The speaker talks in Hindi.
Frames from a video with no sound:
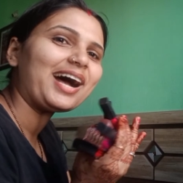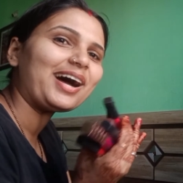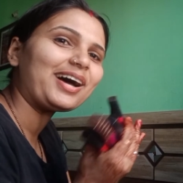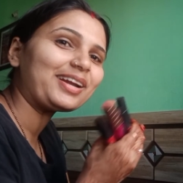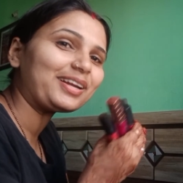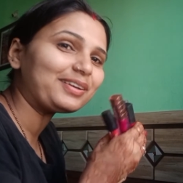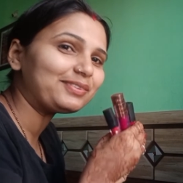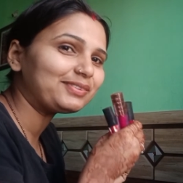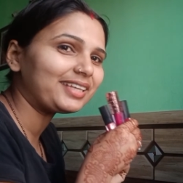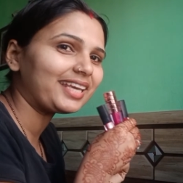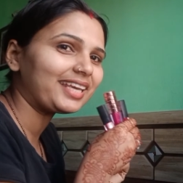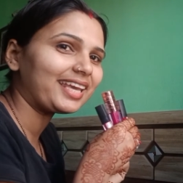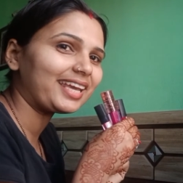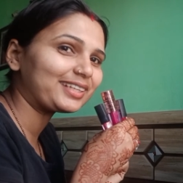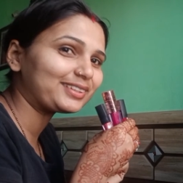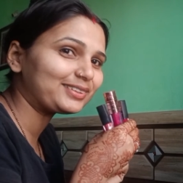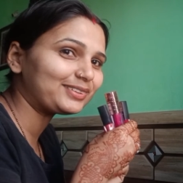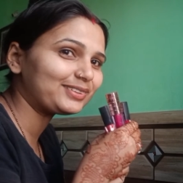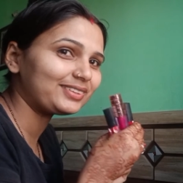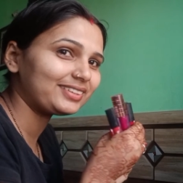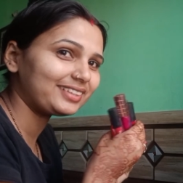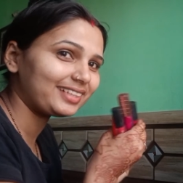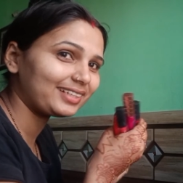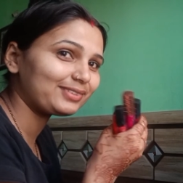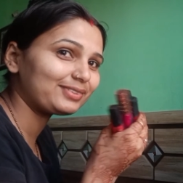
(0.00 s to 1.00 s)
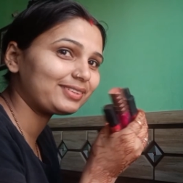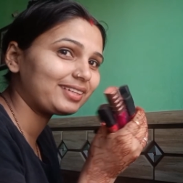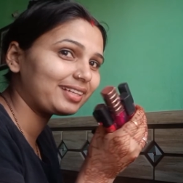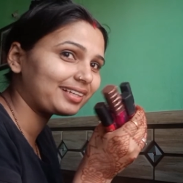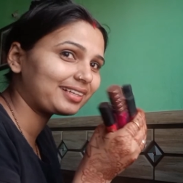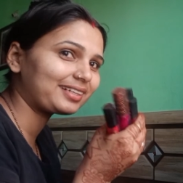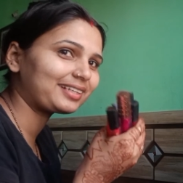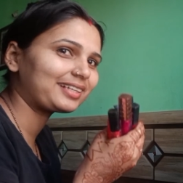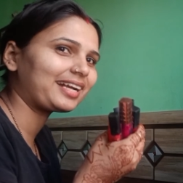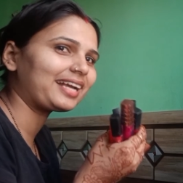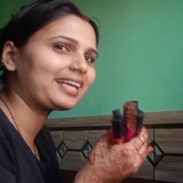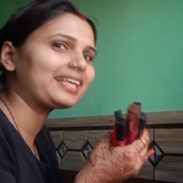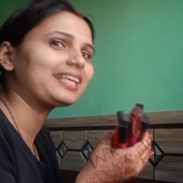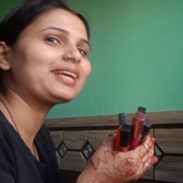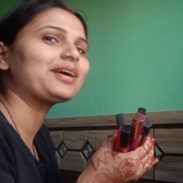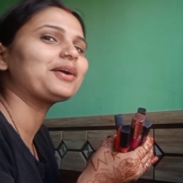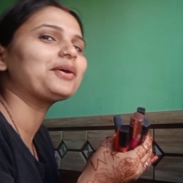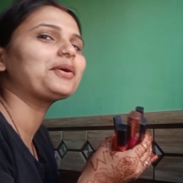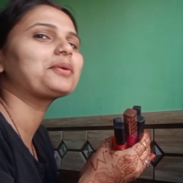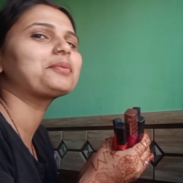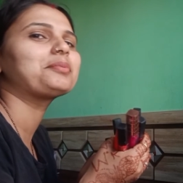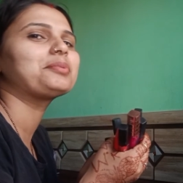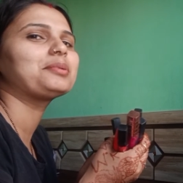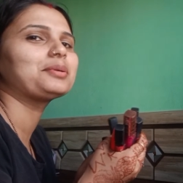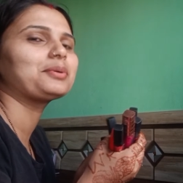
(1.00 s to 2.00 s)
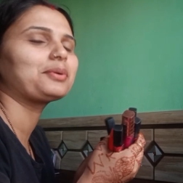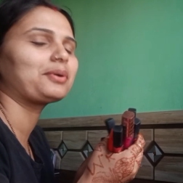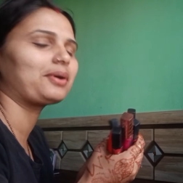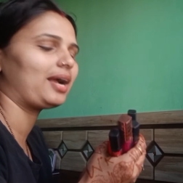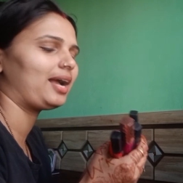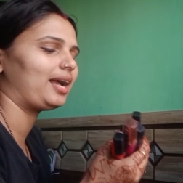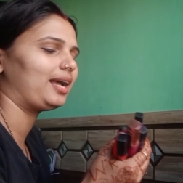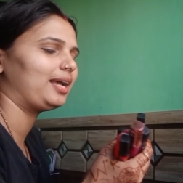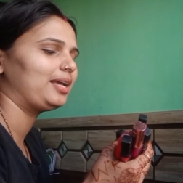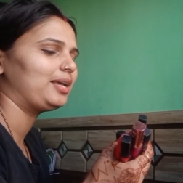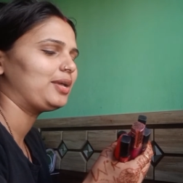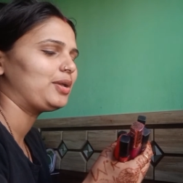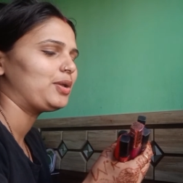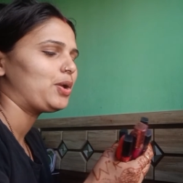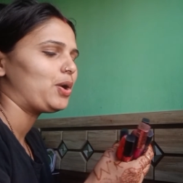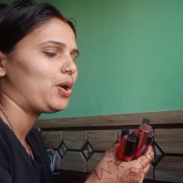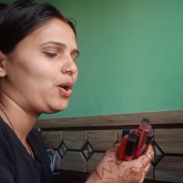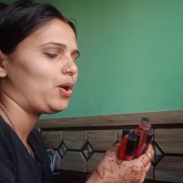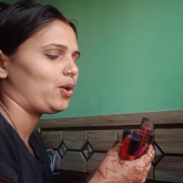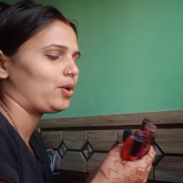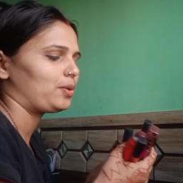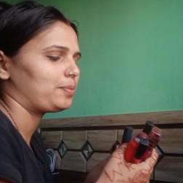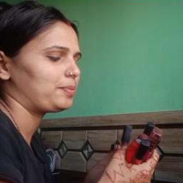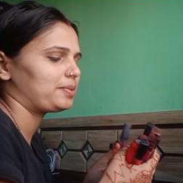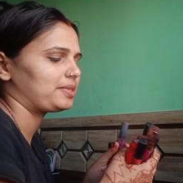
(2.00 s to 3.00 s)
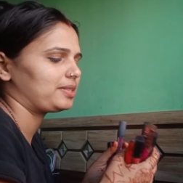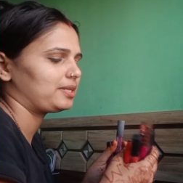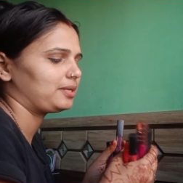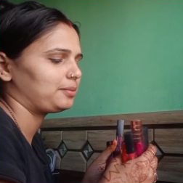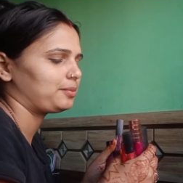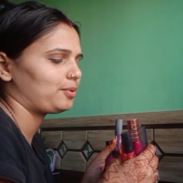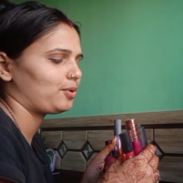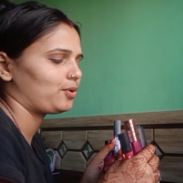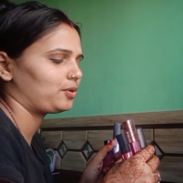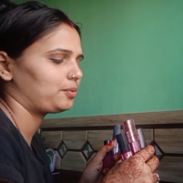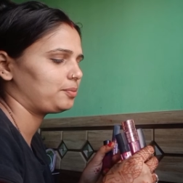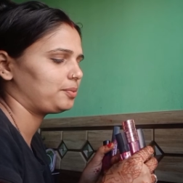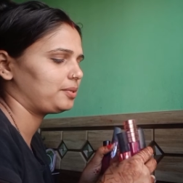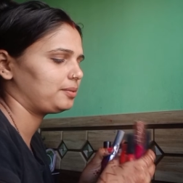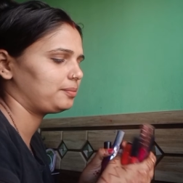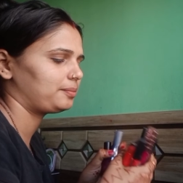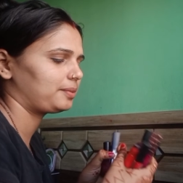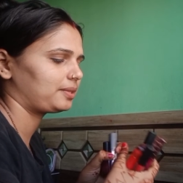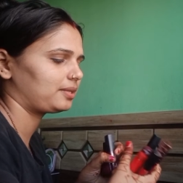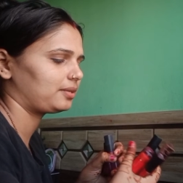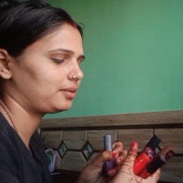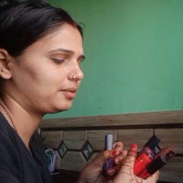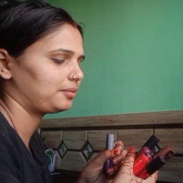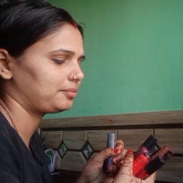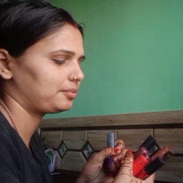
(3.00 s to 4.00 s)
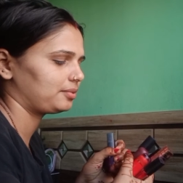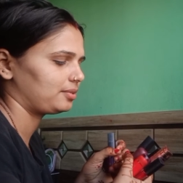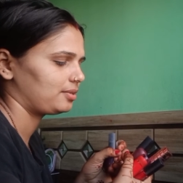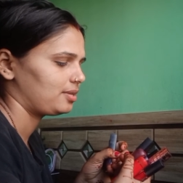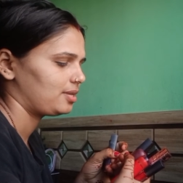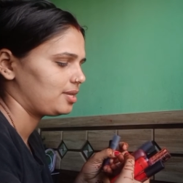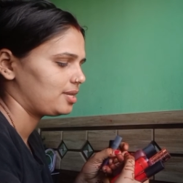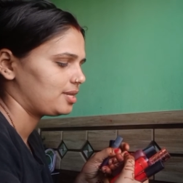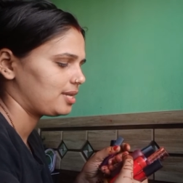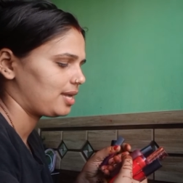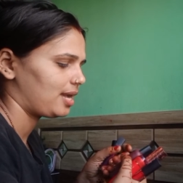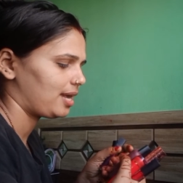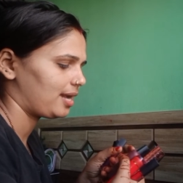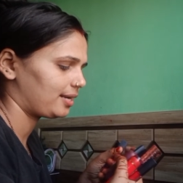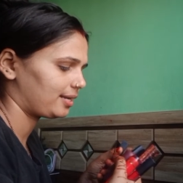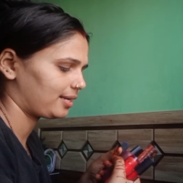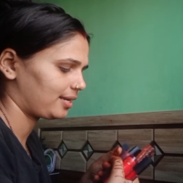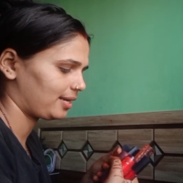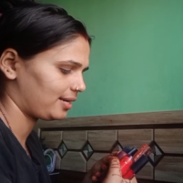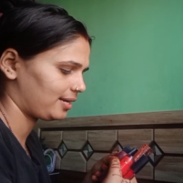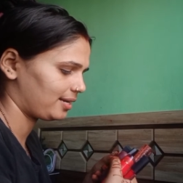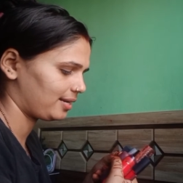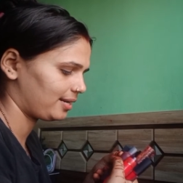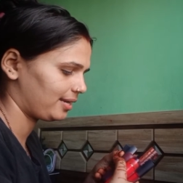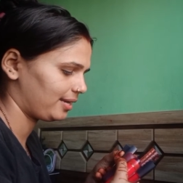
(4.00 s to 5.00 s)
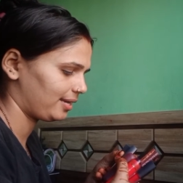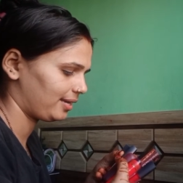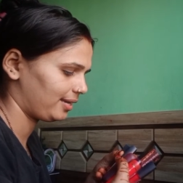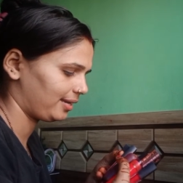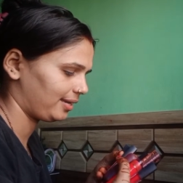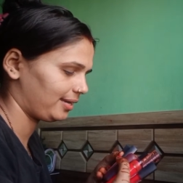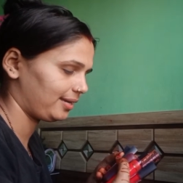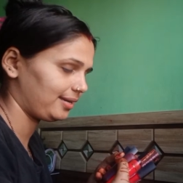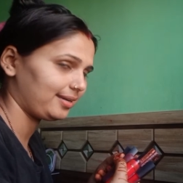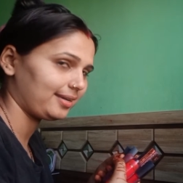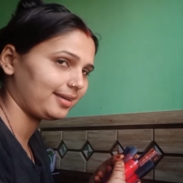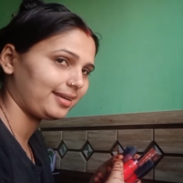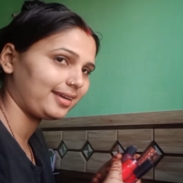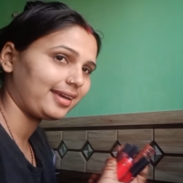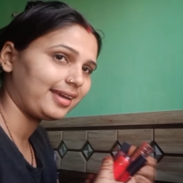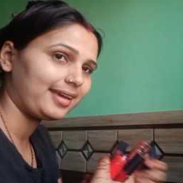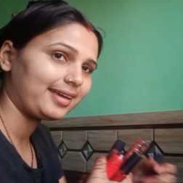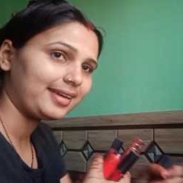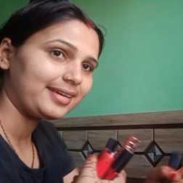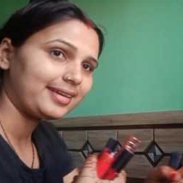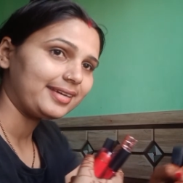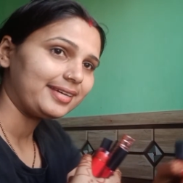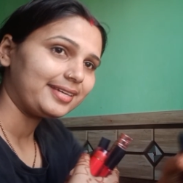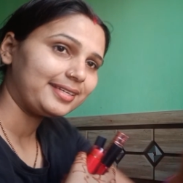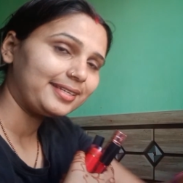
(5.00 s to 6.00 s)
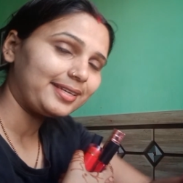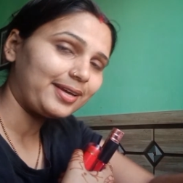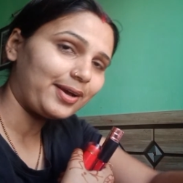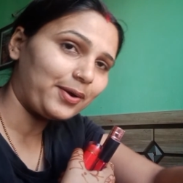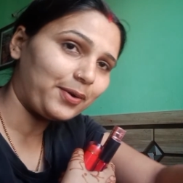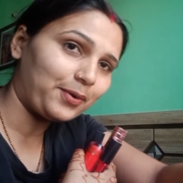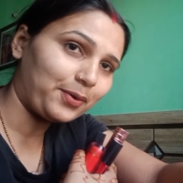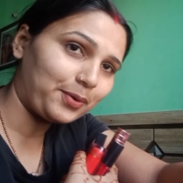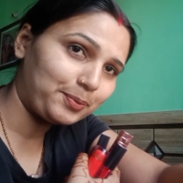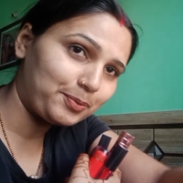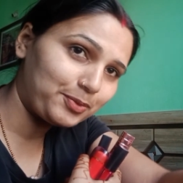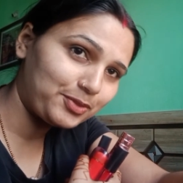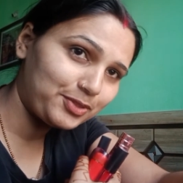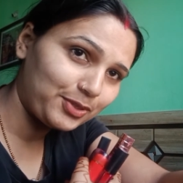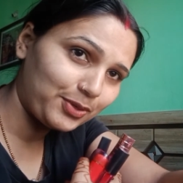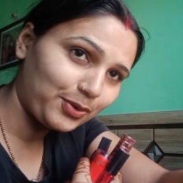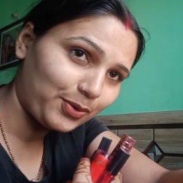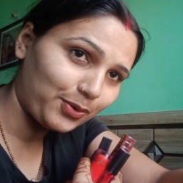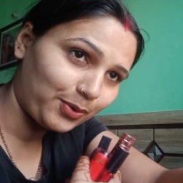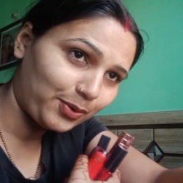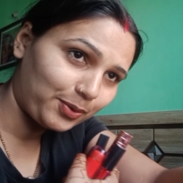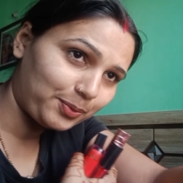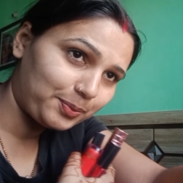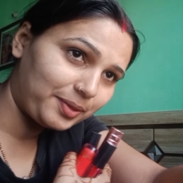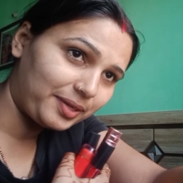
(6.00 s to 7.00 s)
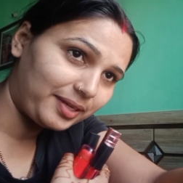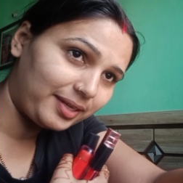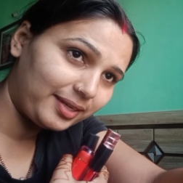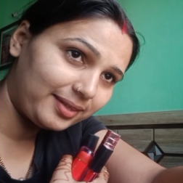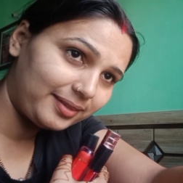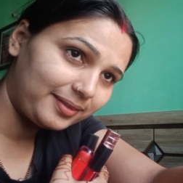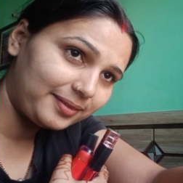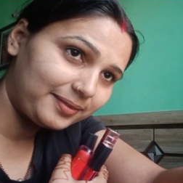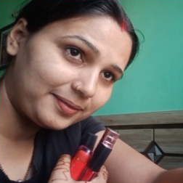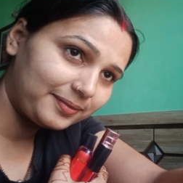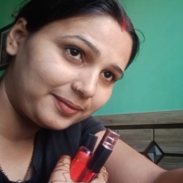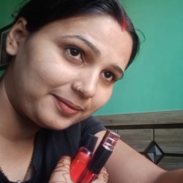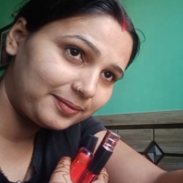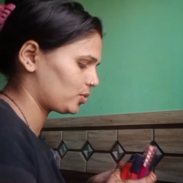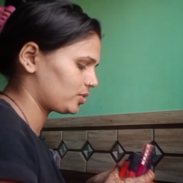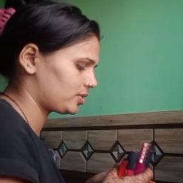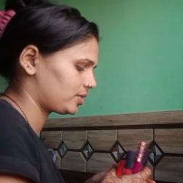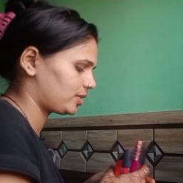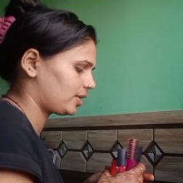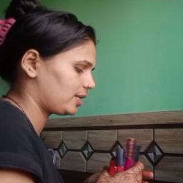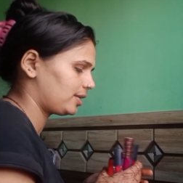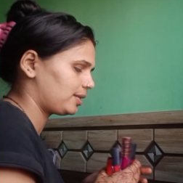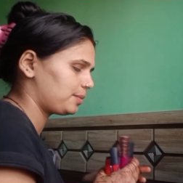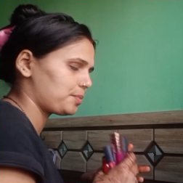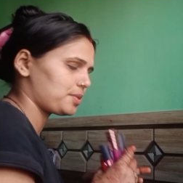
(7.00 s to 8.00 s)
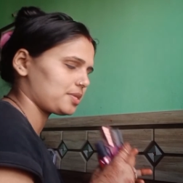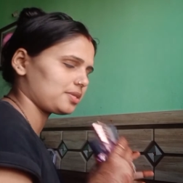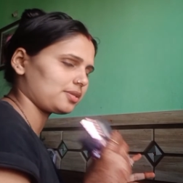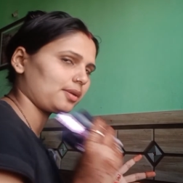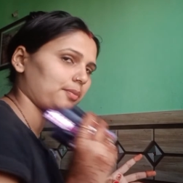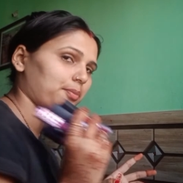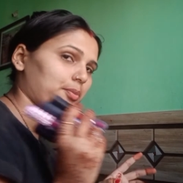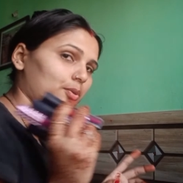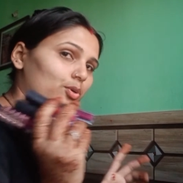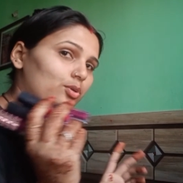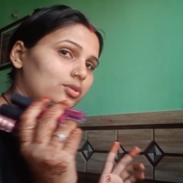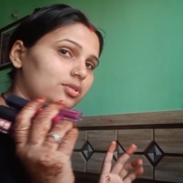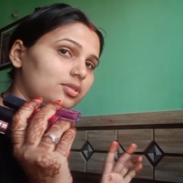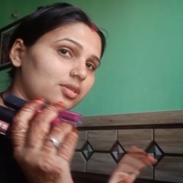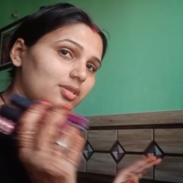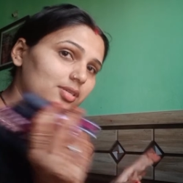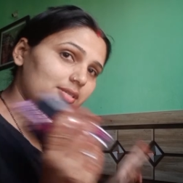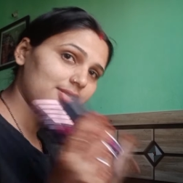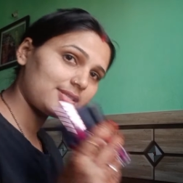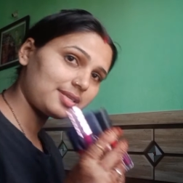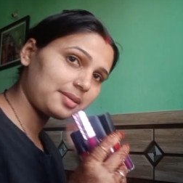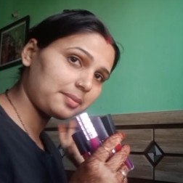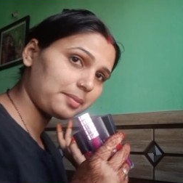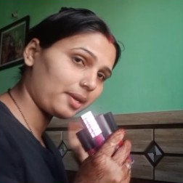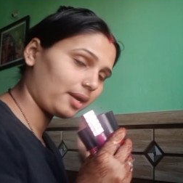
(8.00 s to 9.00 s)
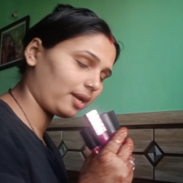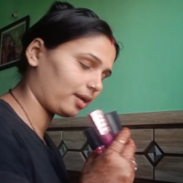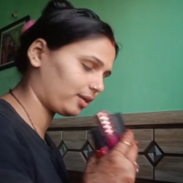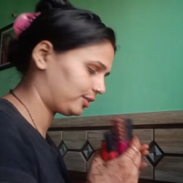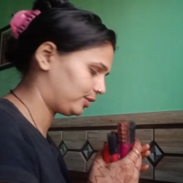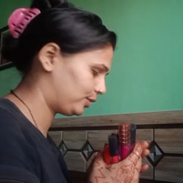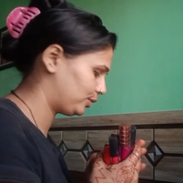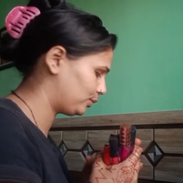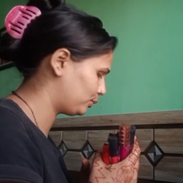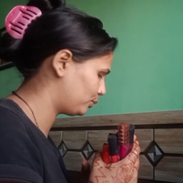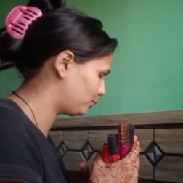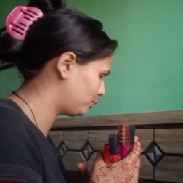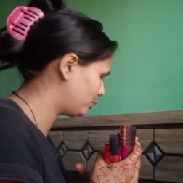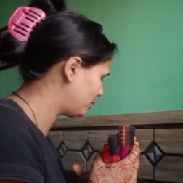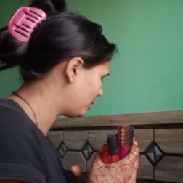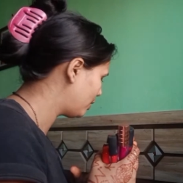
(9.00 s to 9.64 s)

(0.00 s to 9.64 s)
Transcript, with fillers: और अभी एक दो इधर उधर कहीं और भी होगा और मतलब और भी मतलब हर कलर है और मुझे और भी इसके लिए मैं सब कुछ इसी में रखती हूँ